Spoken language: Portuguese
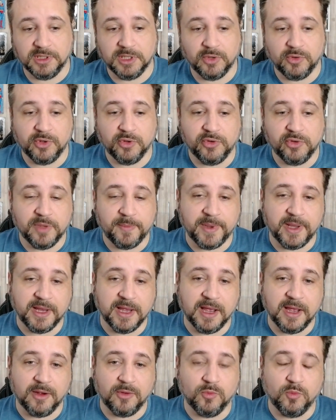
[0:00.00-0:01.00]
Então eu ia
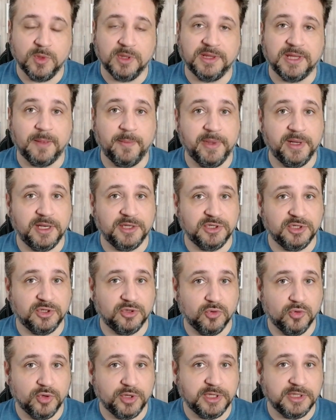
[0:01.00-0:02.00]
pegar uma tabela de
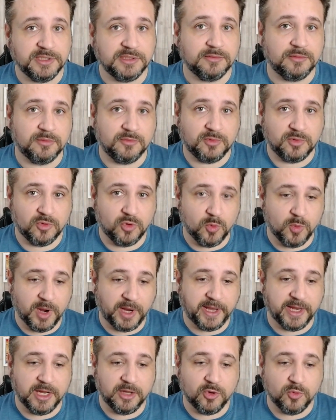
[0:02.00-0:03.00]
cores, como
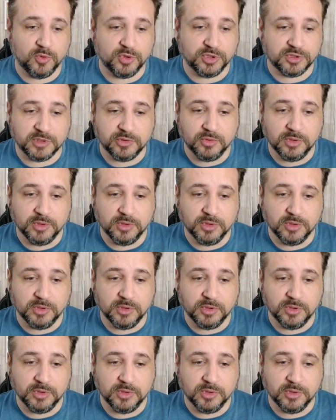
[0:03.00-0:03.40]
aquela que eu mostrei no